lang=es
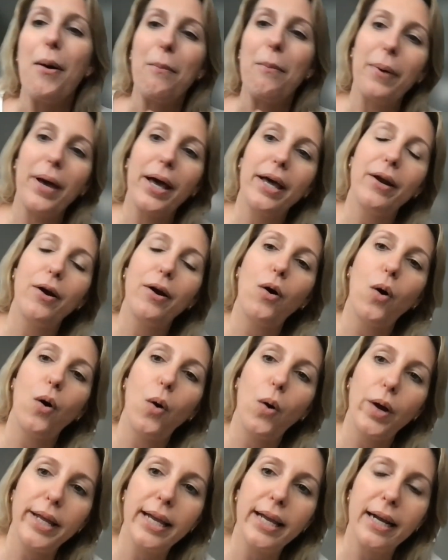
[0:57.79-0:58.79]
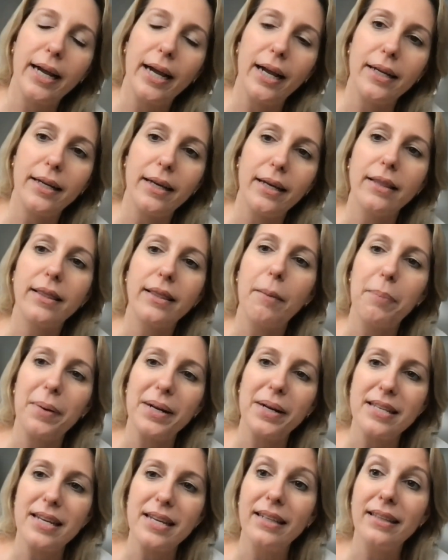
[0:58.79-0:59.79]
pero hoy en calidad de
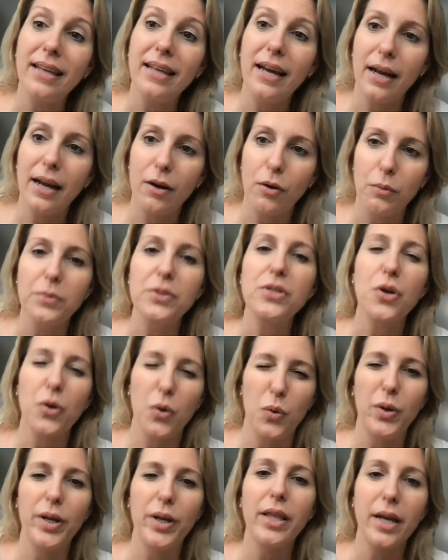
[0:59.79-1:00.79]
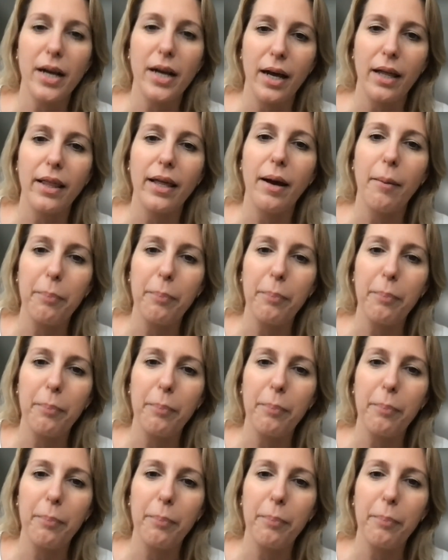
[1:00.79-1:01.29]
presidenta de la Comisión Jurídica de